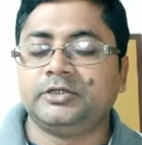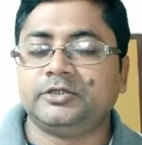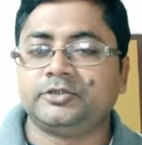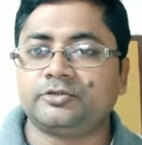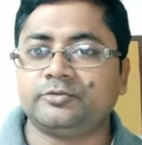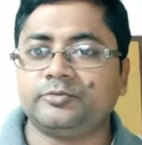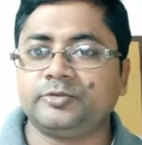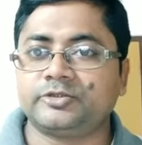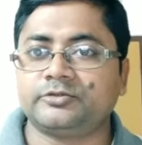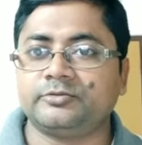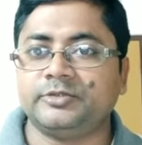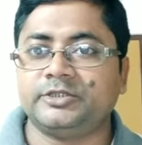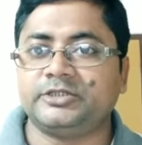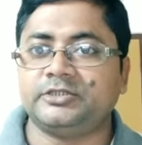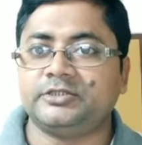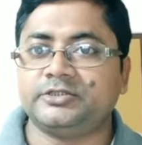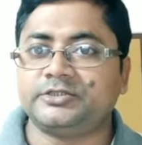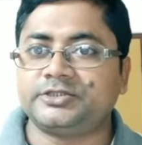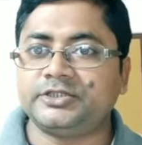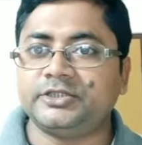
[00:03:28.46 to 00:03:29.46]
সমস্ত
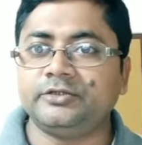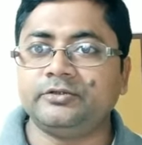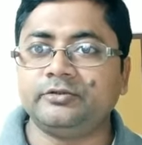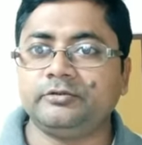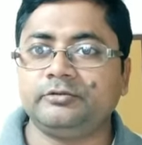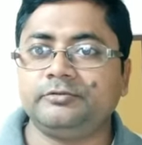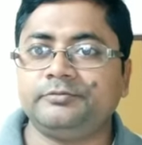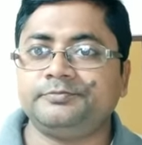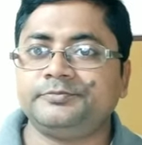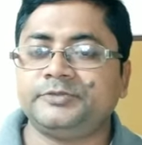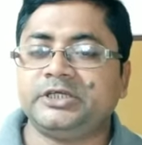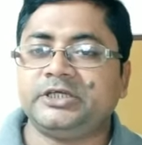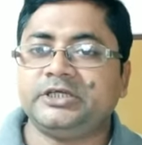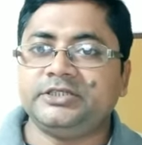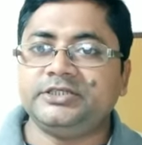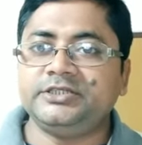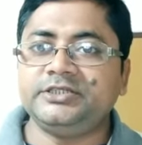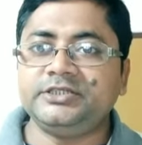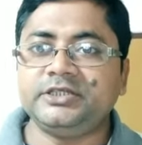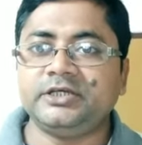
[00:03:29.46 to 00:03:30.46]
মেটেরিয়াল স্টিল উল
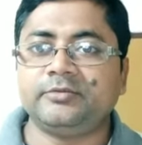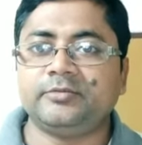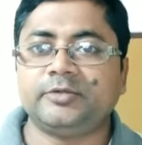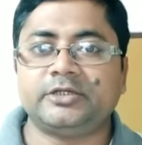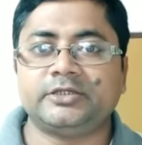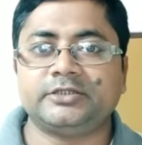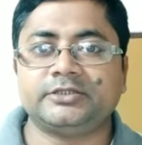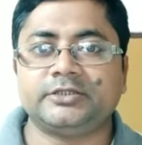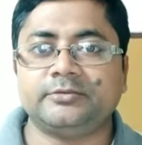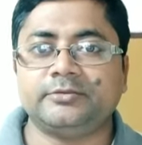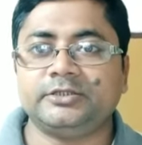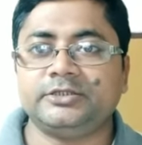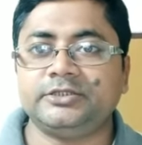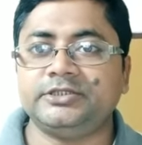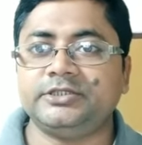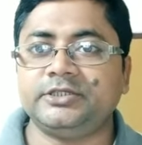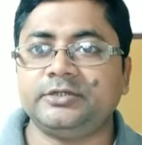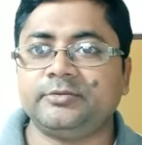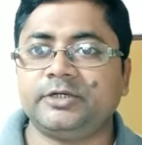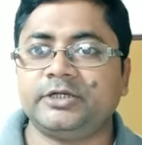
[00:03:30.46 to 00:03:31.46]
ইন্ডিয়া মার্টে যাবেন
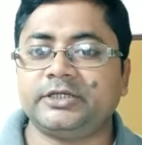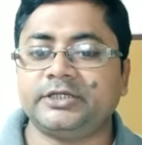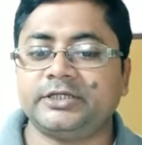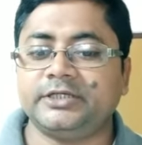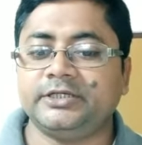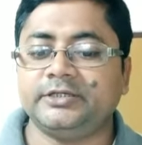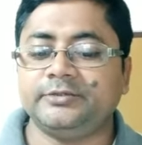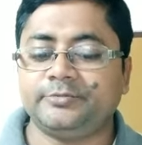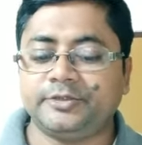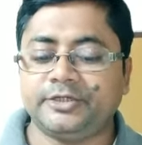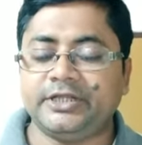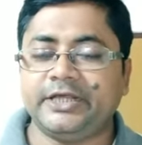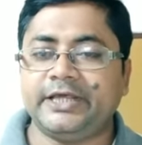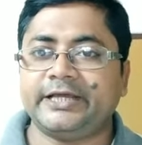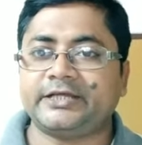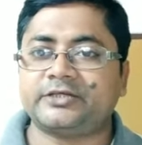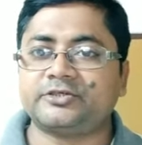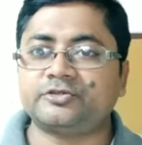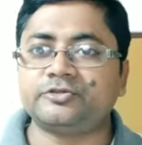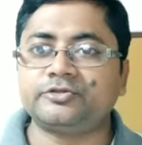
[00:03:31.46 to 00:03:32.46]
ইন্ডিয়া মার্টে গেলে পরে
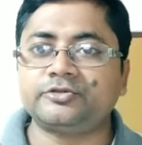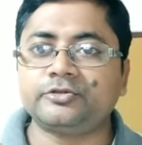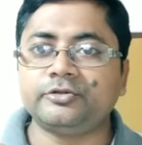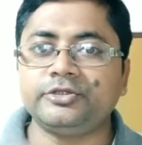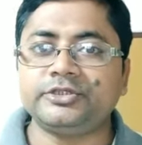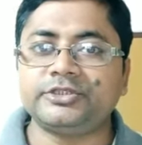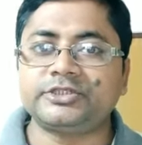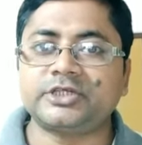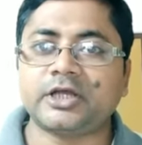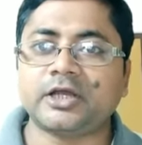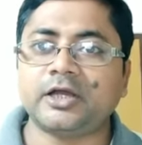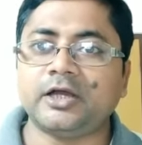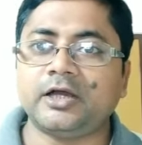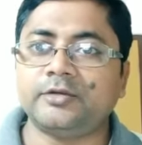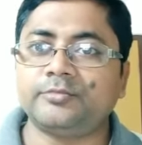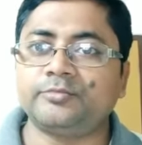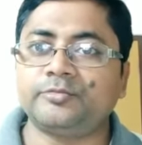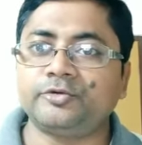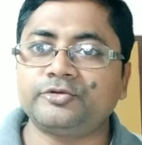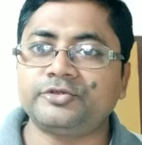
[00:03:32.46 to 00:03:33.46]
একশো টাকা
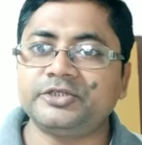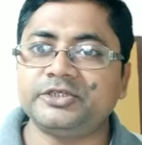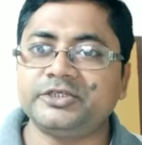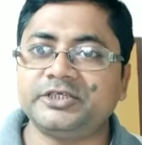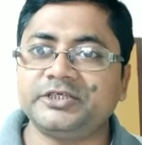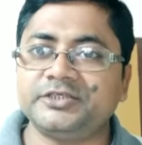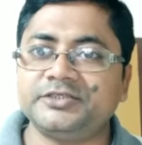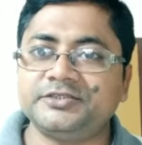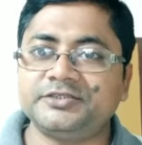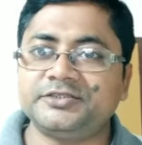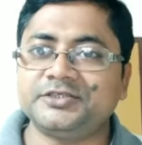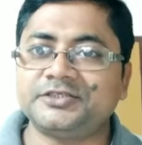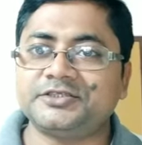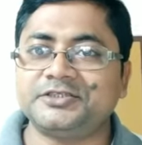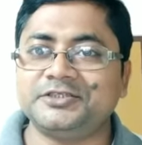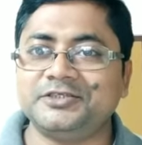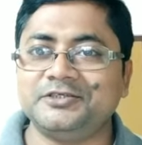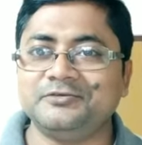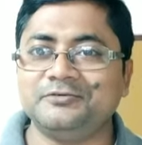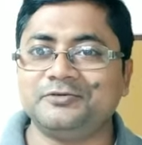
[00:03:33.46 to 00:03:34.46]
প্রতি কেজিতে
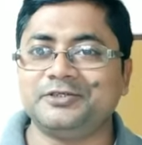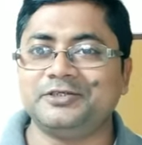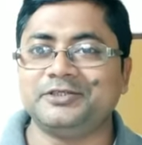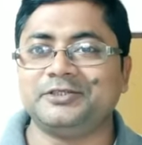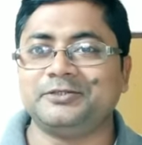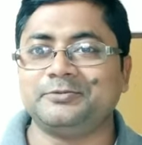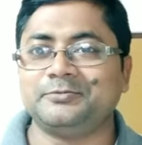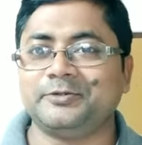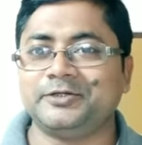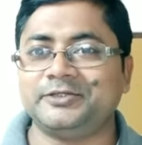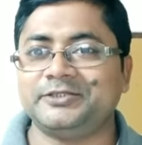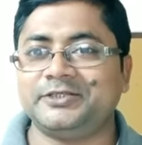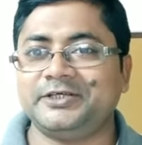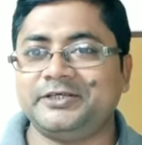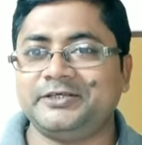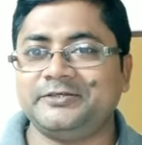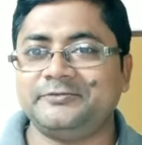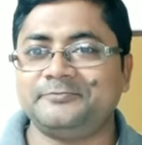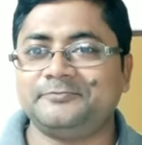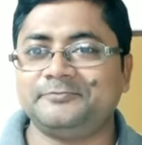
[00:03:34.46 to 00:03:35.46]
স্টিল উল কিনতে পাওয়া যায়
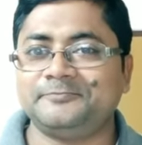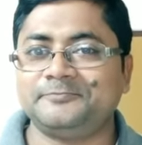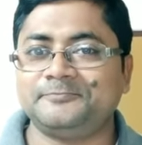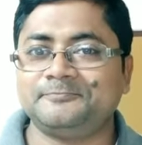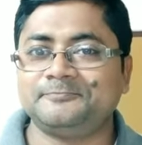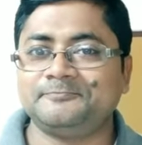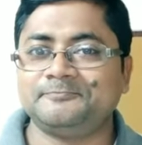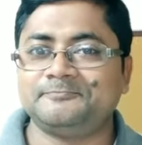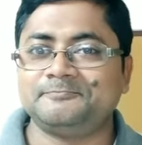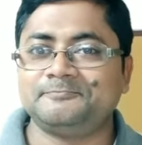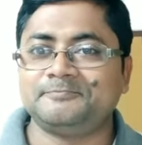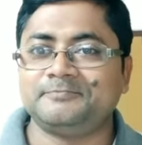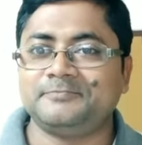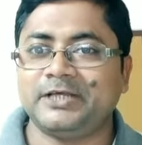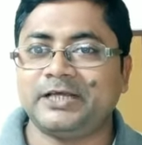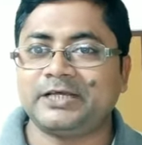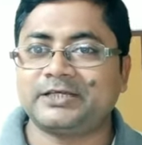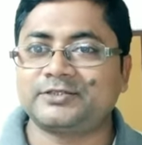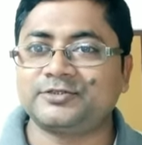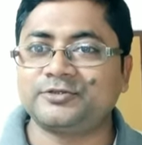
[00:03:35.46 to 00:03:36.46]

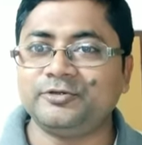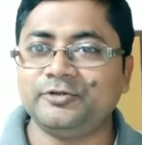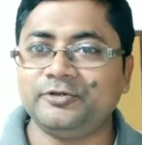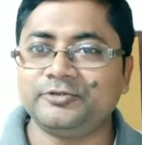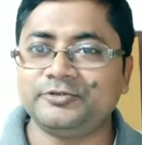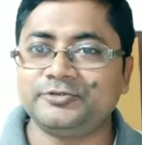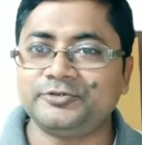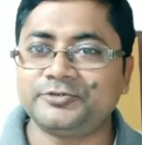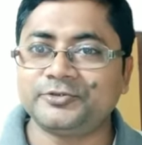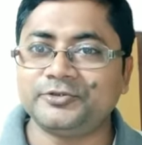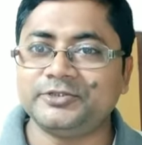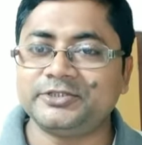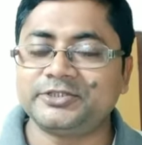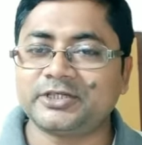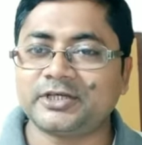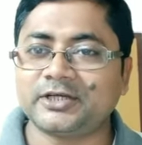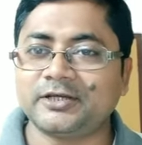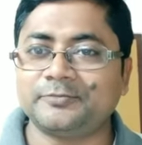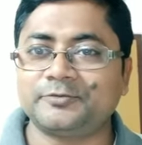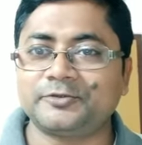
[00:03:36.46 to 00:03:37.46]
একশো চল্লিশ
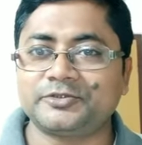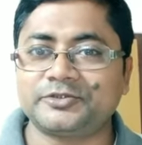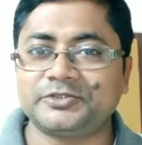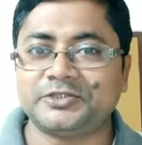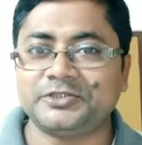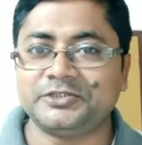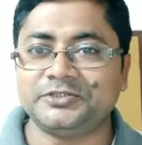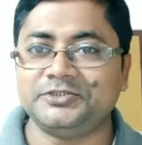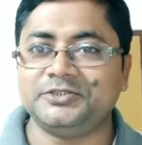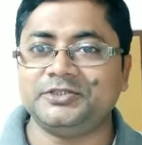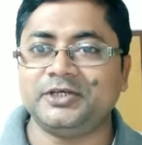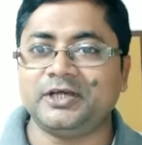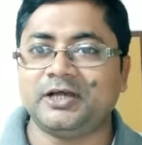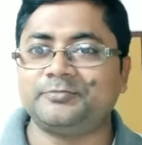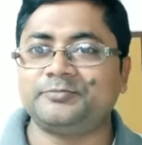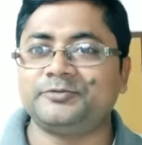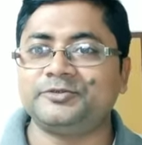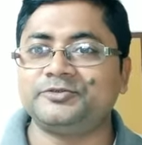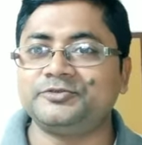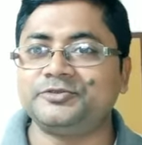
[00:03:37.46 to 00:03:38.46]
টাকা প্রতি কেজি
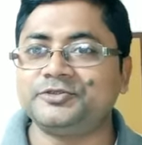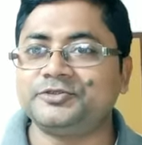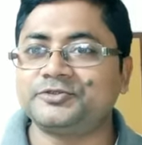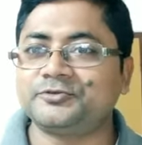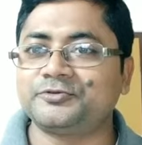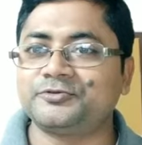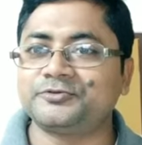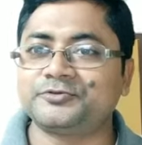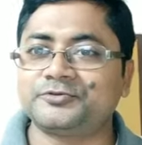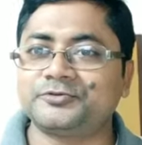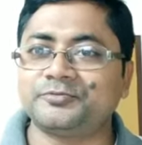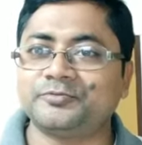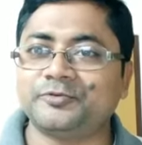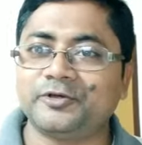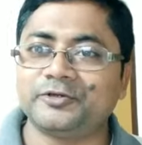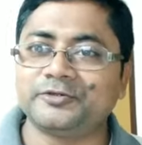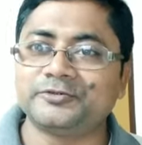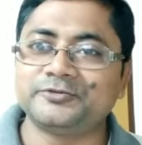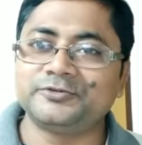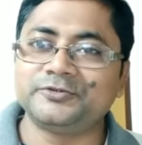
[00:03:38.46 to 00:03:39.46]
আপনি যদি ছোট ছোট
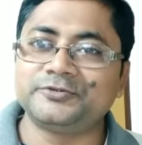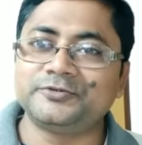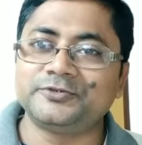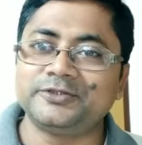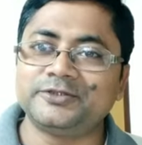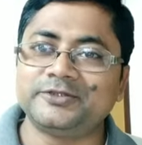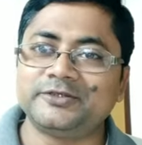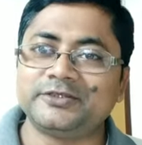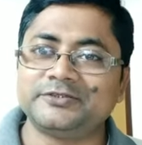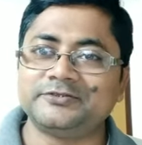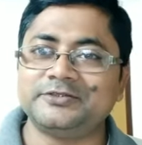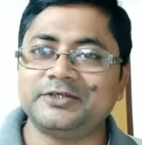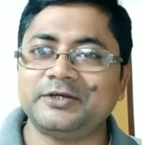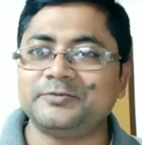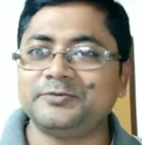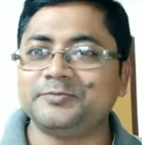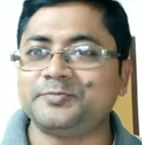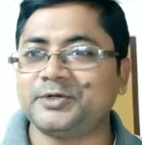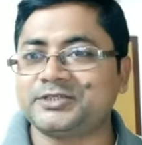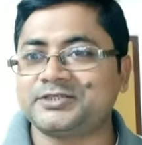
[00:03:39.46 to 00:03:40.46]
বল যদি তৈরি করে যদি
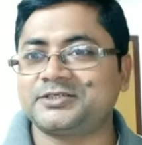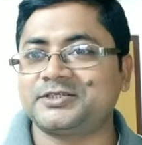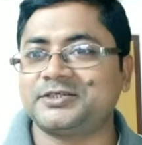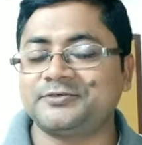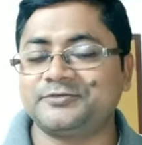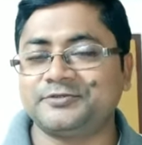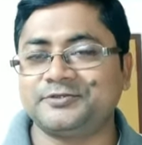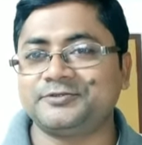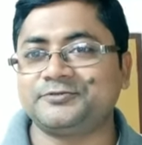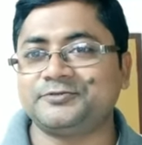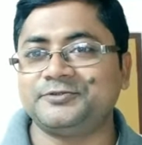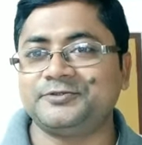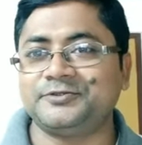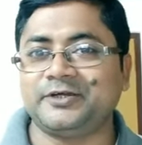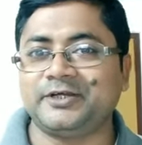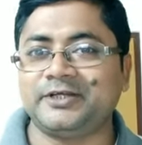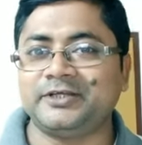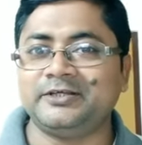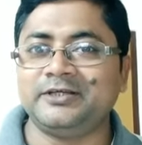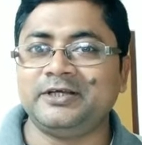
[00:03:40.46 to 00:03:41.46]
আপনি পাঁচ টাকা করে তৈরি
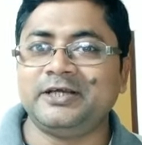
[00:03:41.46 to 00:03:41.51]
করেন